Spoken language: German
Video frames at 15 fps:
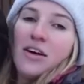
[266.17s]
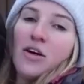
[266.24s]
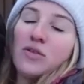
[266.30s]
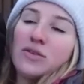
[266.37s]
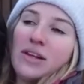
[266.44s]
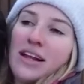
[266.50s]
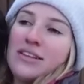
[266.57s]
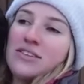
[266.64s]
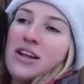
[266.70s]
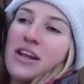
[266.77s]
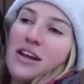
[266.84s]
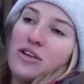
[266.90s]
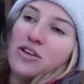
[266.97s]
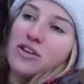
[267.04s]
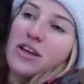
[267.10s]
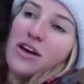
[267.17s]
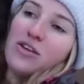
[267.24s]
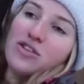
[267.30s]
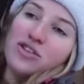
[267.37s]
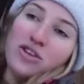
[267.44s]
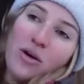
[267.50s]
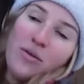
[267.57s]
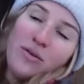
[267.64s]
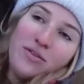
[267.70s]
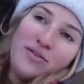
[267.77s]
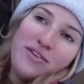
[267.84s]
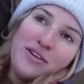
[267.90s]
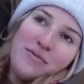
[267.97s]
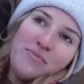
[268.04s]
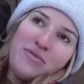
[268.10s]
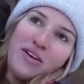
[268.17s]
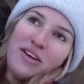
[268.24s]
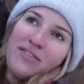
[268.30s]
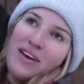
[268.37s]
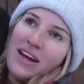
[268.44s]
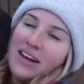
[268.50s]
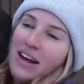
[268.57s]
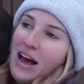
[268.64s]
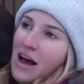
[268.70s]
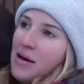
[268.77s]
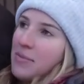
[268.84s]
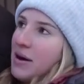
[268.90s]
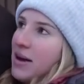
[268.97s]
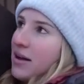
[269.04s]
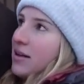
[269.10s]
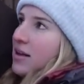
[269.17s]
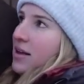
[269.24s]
Und dann soll er natürlich auch Show- und Filmpferd werden, aber